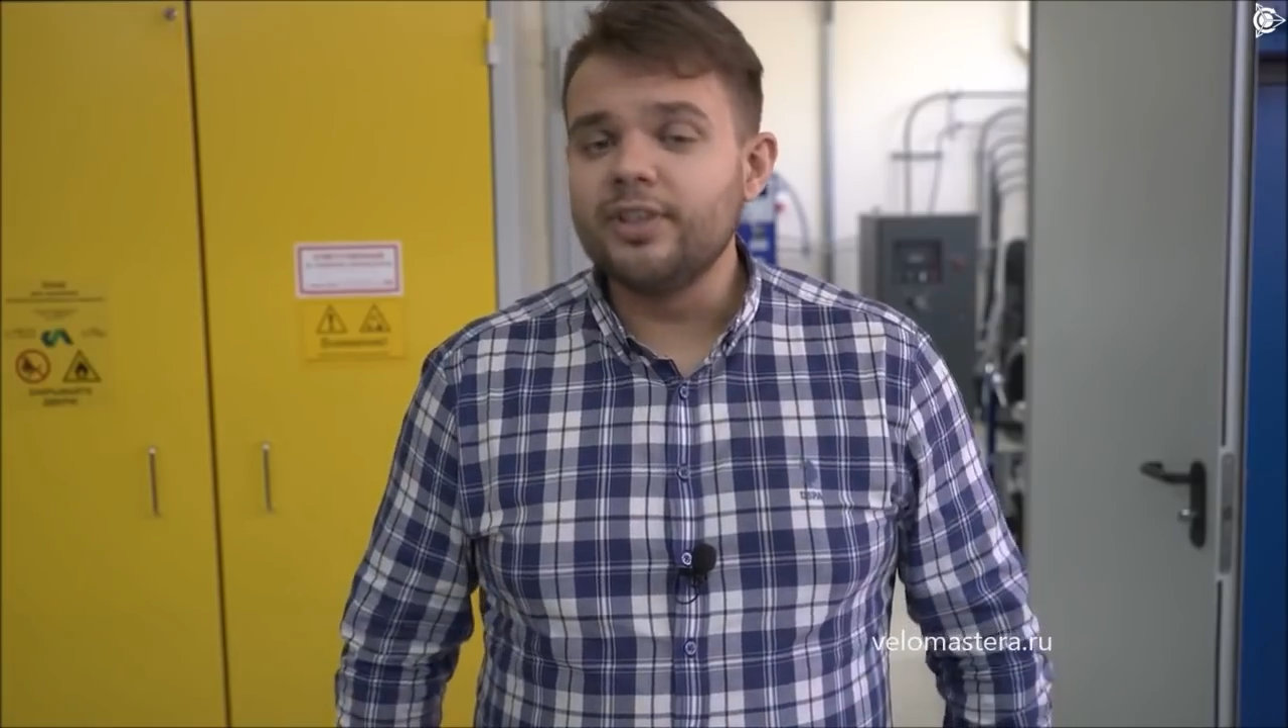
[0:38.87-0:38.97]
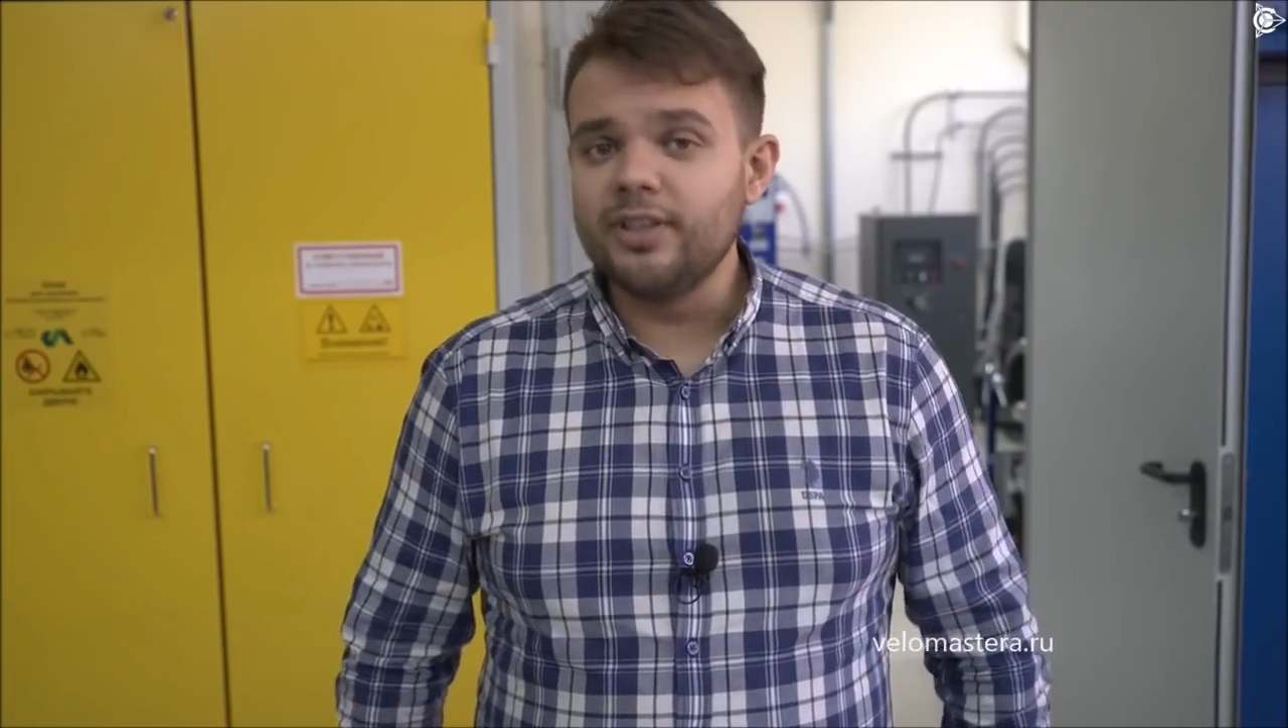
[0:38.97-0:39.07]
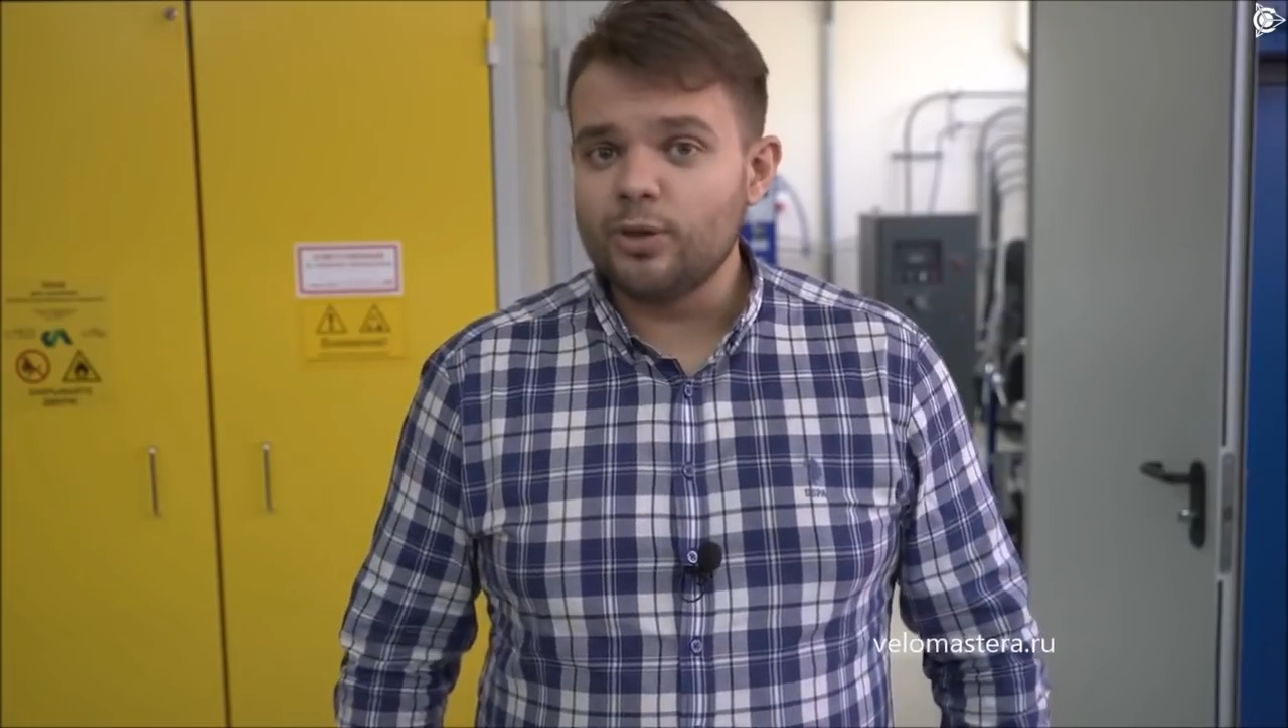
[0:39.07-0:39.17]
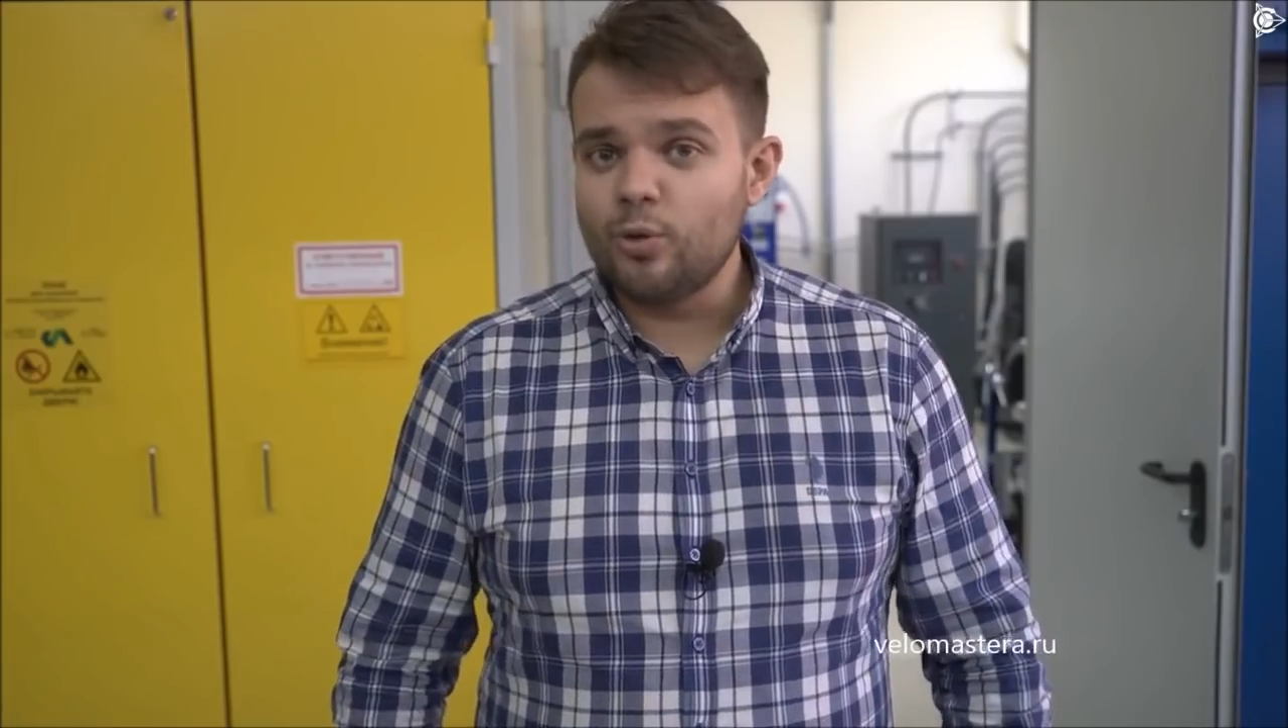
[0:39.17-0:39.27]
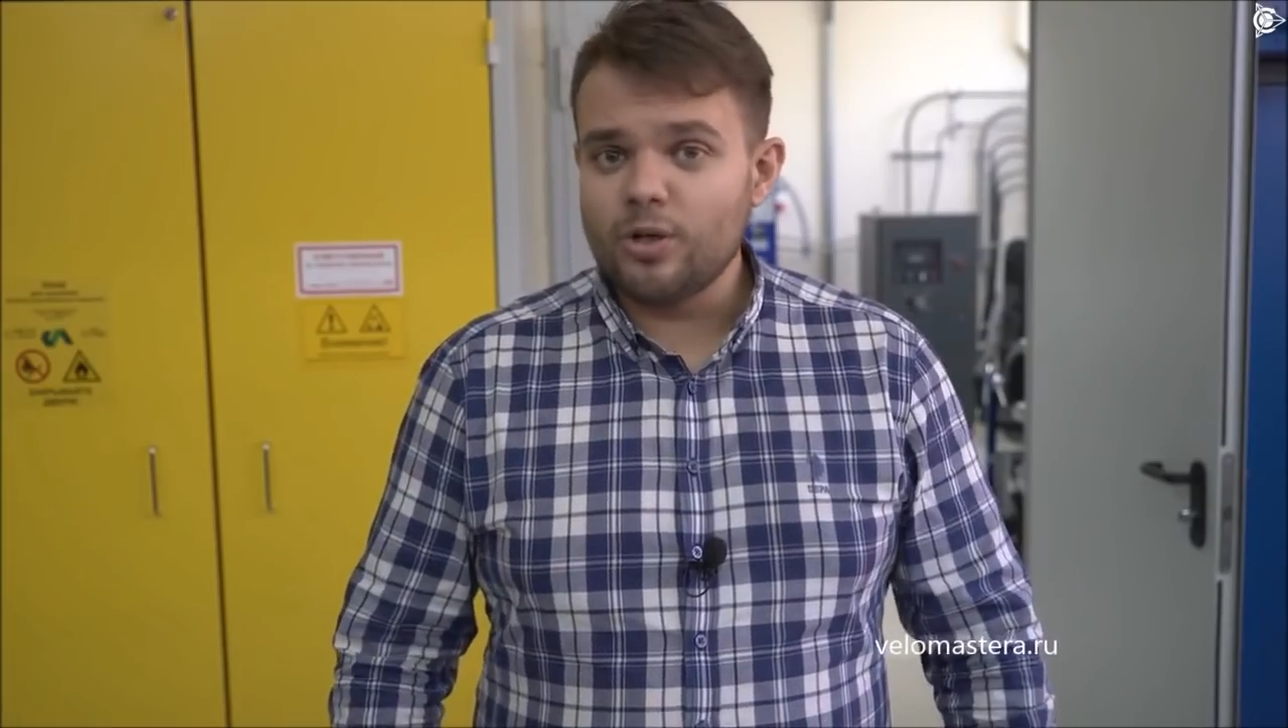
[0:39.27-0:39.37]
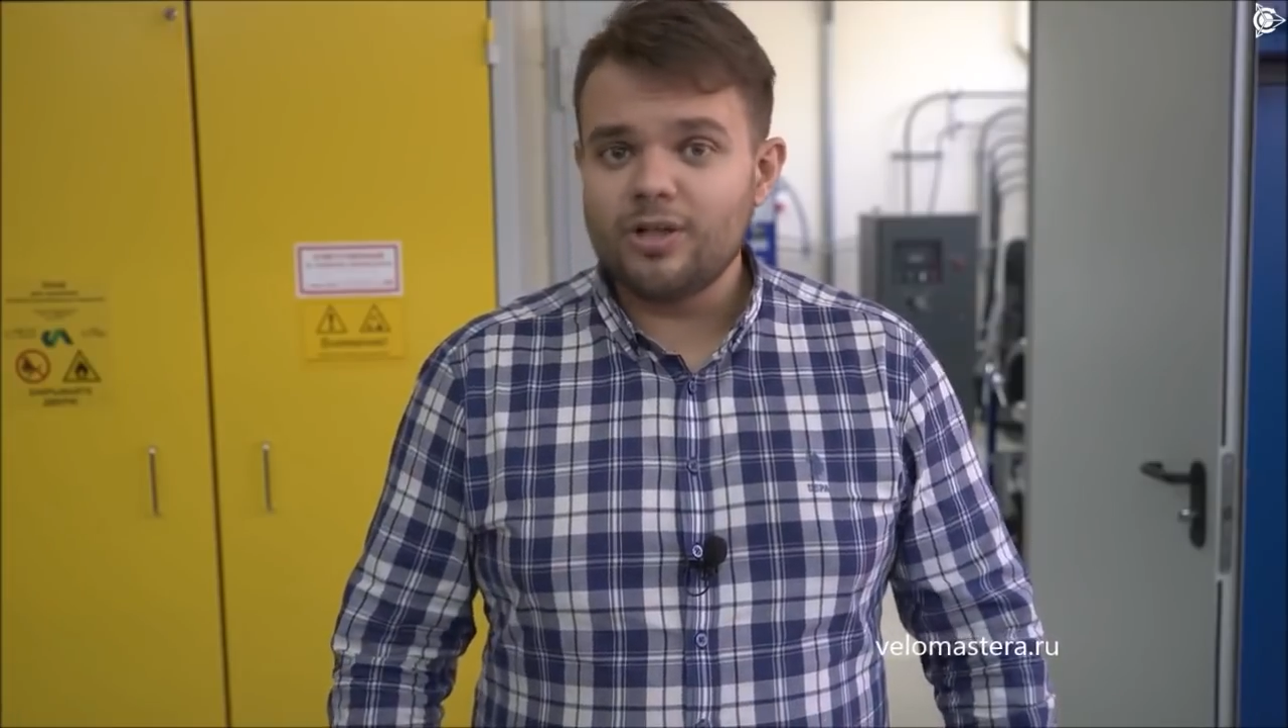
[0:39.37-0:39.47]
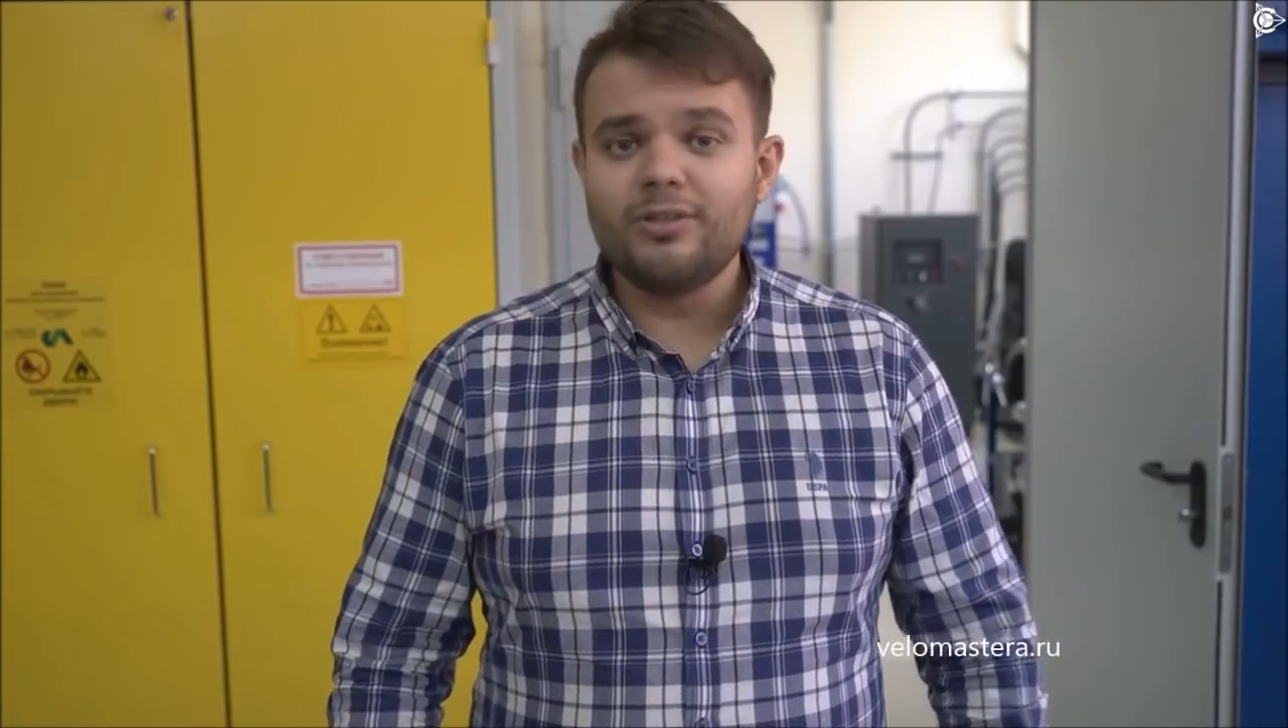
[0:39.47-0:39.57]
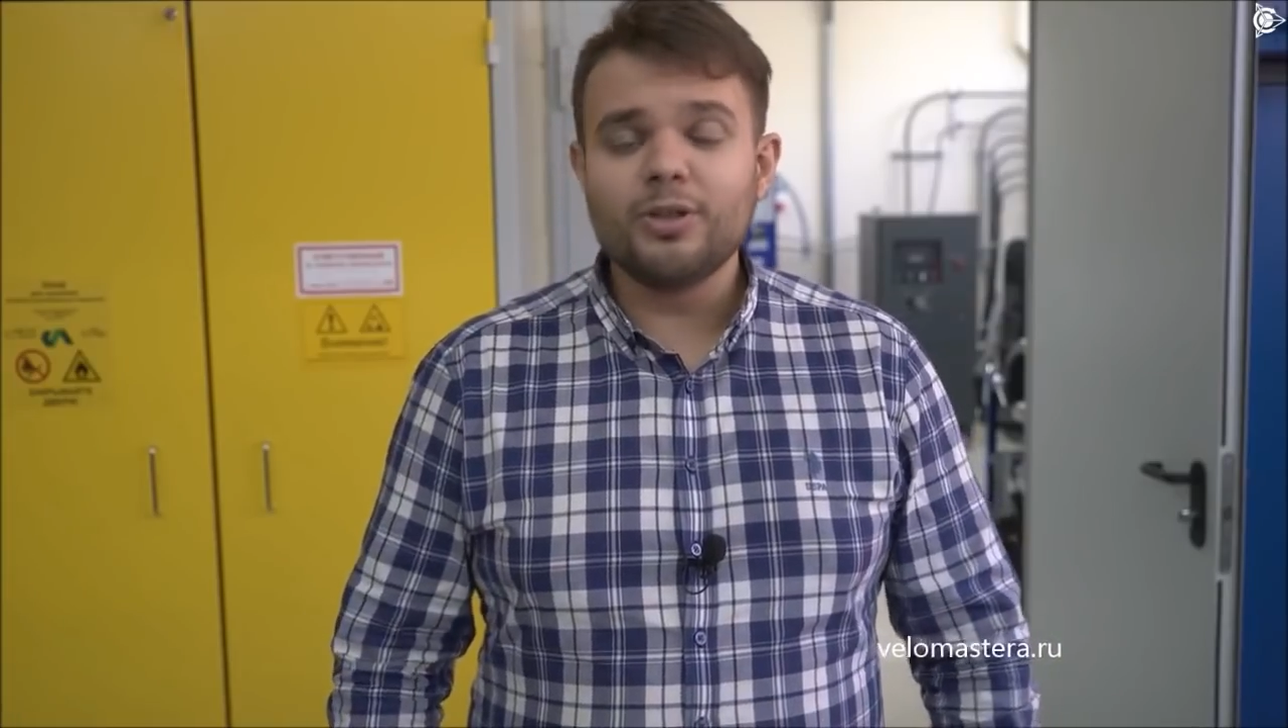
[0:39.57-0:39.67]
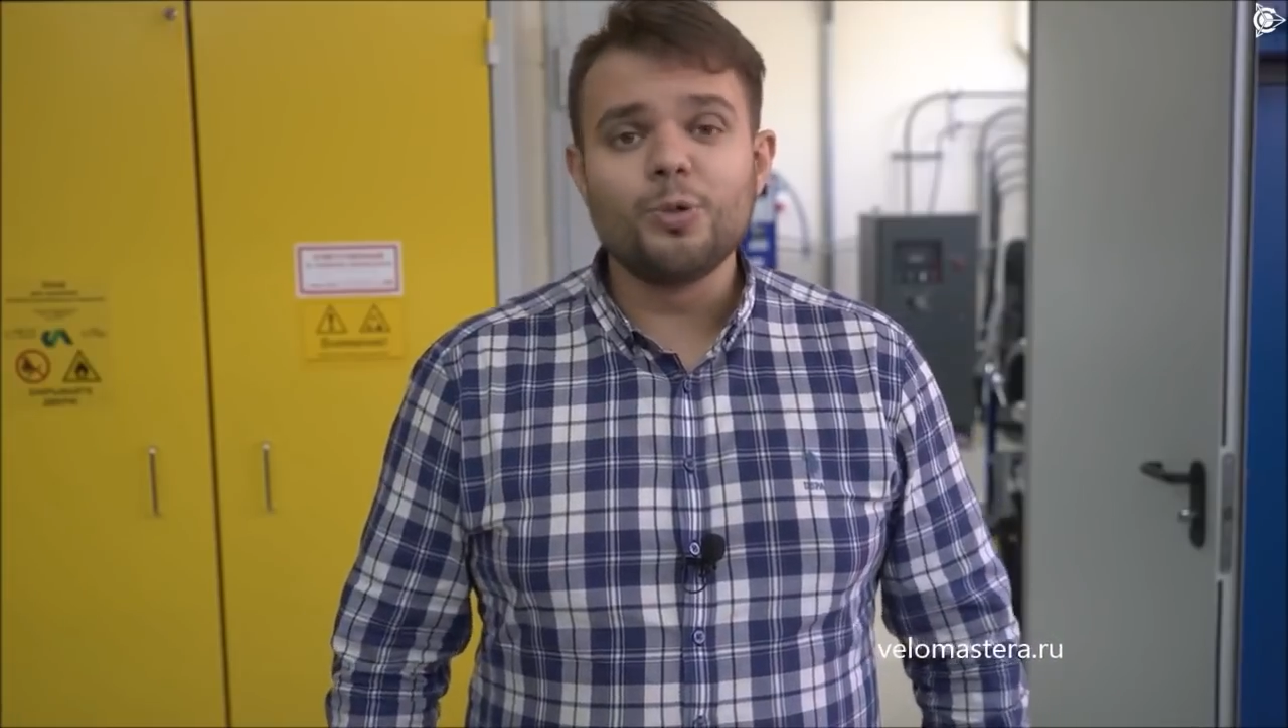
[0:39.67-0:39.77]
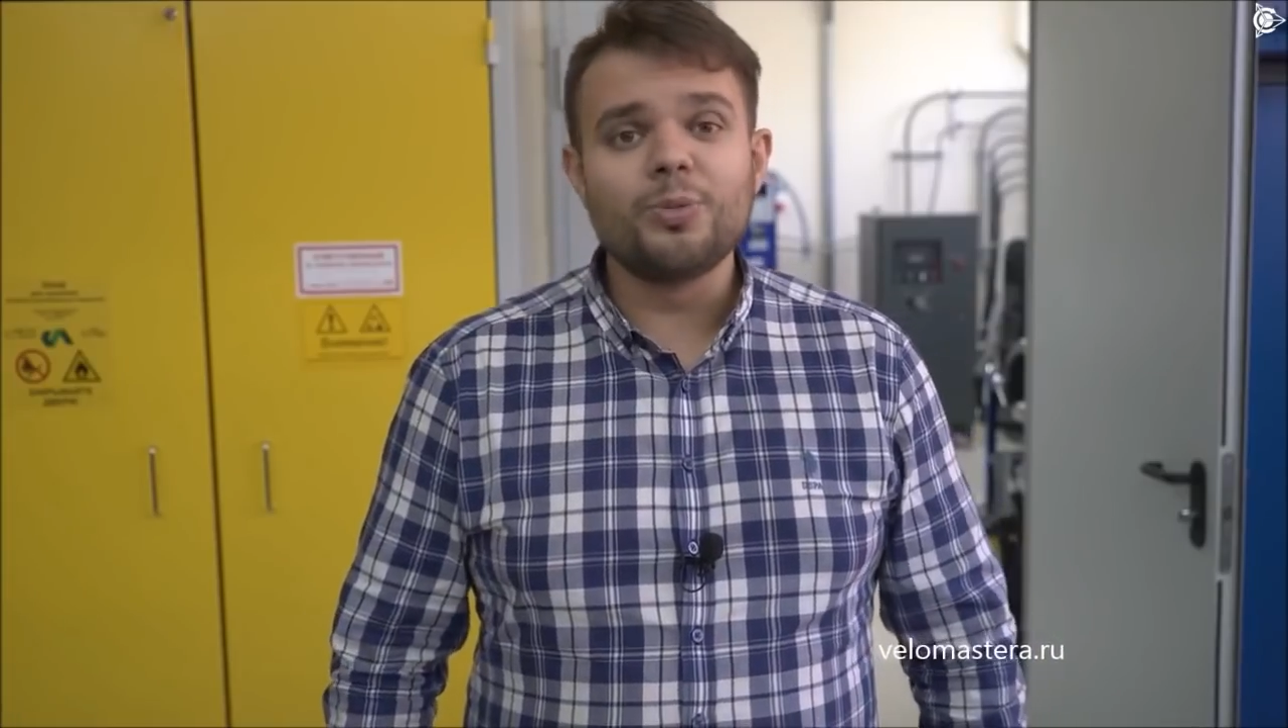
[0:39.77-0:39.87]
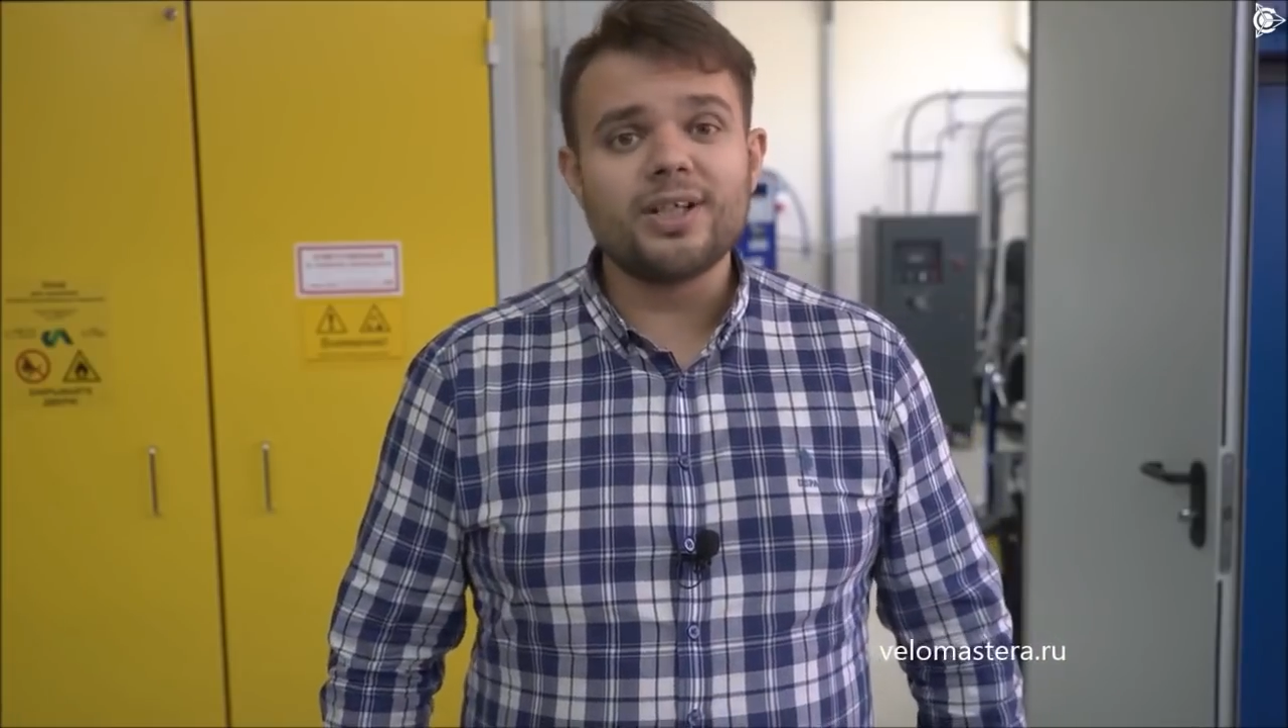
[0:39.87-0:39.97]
Игоря Корхова о том,